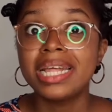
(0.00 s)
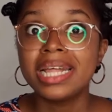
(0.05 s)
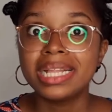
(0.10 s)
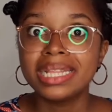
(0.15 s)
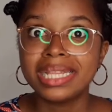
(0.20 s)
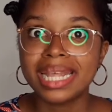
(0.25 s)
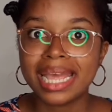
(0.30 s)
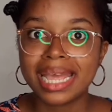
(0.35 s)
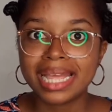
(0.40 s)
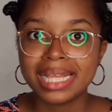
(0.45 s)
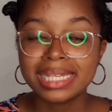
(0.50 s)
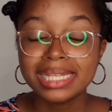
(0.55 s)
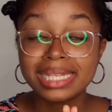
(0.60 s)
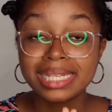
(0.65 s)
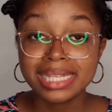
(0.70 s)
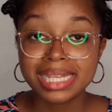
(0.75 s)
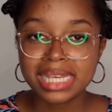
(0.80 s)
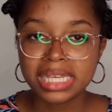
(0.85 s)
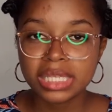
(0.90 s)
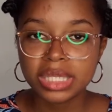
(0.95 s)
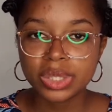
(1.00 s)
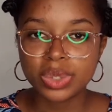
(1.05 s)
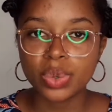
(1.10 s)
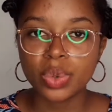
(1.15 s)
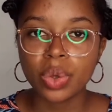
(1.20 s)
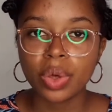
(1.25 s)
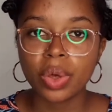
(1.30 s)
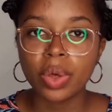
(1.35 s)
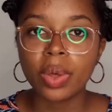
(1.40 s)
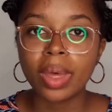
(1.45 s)
des 5
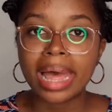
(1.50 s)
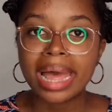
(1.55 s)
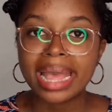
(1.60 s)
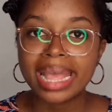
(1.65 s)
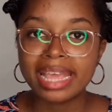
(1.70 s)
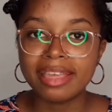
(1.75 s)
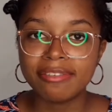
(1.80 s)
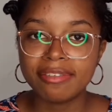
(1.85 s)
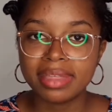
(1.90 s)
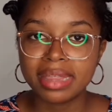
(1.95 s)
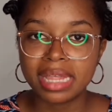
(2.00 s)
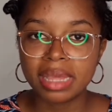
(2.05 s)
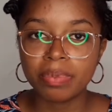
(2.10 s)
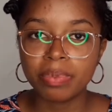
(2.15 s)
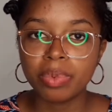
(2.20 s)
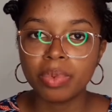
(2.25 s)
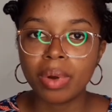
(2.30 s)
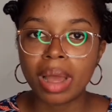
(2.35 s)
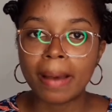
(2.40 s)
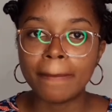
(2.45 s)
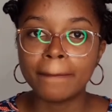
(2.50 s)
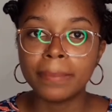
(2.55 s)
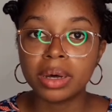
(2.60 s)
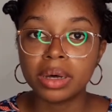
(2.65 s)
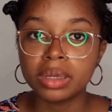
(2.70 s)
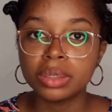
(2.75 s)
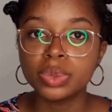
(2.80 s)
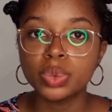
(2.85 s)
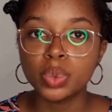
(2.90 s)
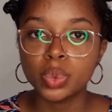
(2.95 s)
erreurs à éviter pour
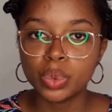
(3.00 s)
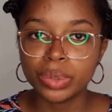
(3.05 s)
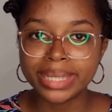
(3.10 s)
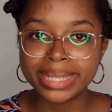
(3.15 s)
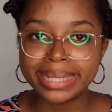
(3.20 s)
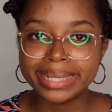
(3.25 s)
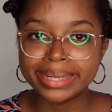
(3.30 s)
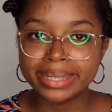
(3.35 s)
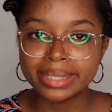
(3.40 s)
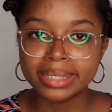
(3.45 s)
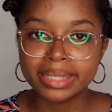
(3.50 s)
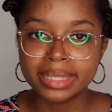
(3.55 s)
apprendre une langue.